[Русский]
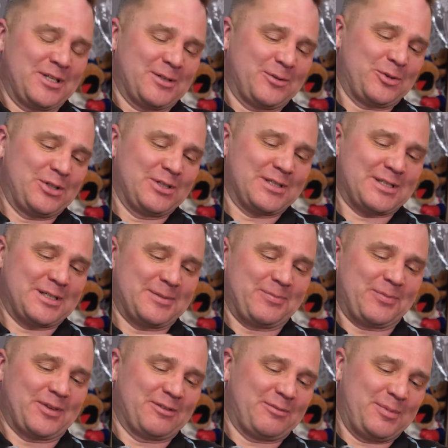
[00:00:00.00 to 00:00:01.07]
я учился
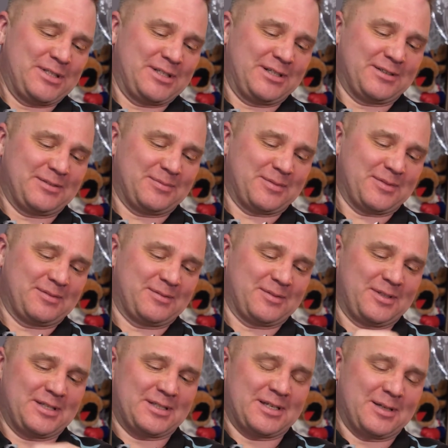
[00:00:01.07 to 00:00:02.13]
в Питере,
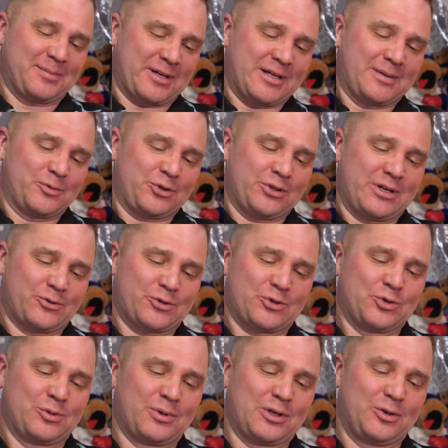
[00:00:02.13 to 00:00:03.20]
есть такая программа очень
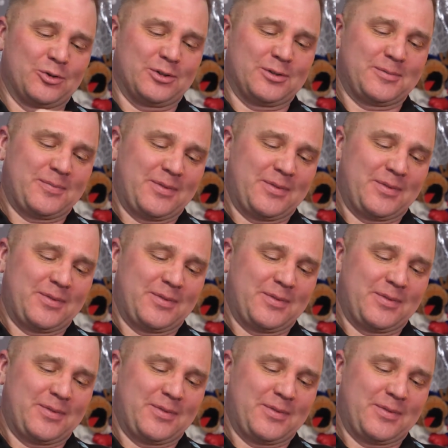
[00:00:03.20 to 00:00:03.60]
хорошая «Добрый лед».